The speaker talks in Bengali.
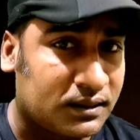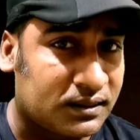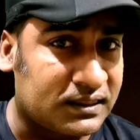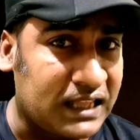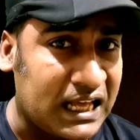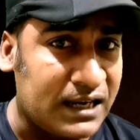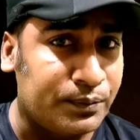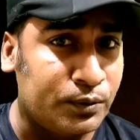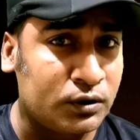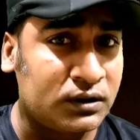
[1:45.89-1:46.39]

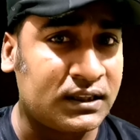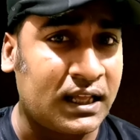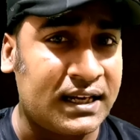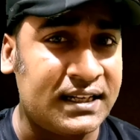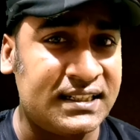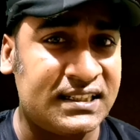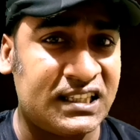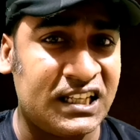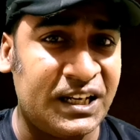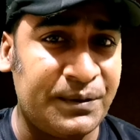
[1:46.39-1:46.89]
তারপর তার
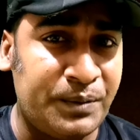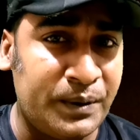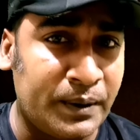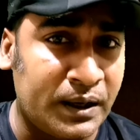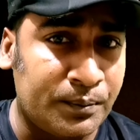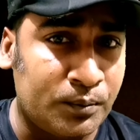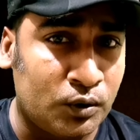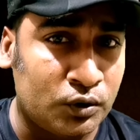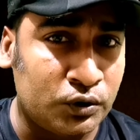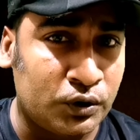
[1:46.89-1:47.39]
স্ত্রী
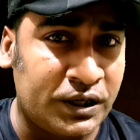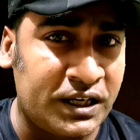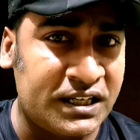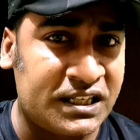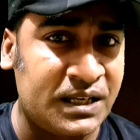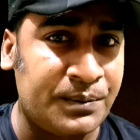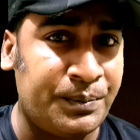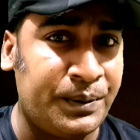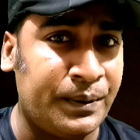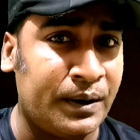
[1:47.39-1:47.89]
বিমানবন্দরে
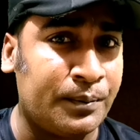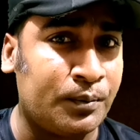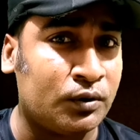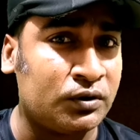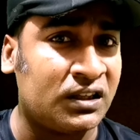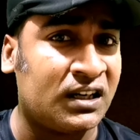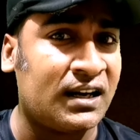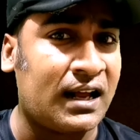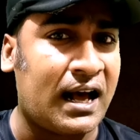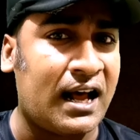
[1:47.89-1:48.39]
এসে
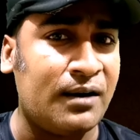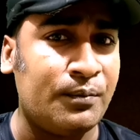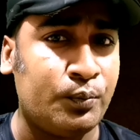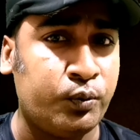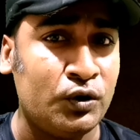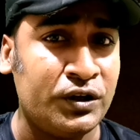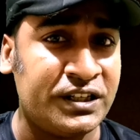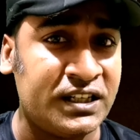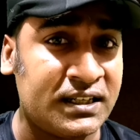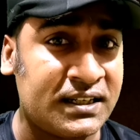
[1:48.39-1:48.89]
বিমানবন্দরের আন
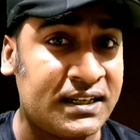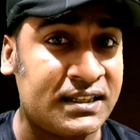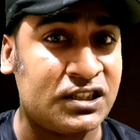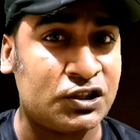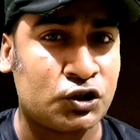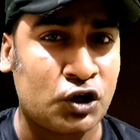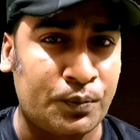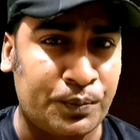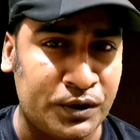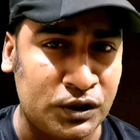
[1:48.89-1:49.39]
পুলিশের কাছে
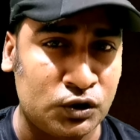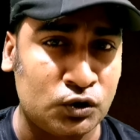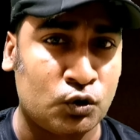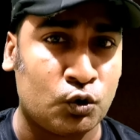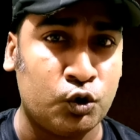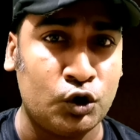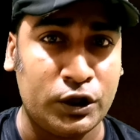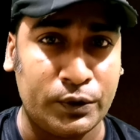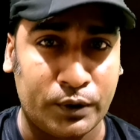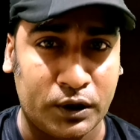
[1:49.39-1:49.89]
সবকিছু খুলে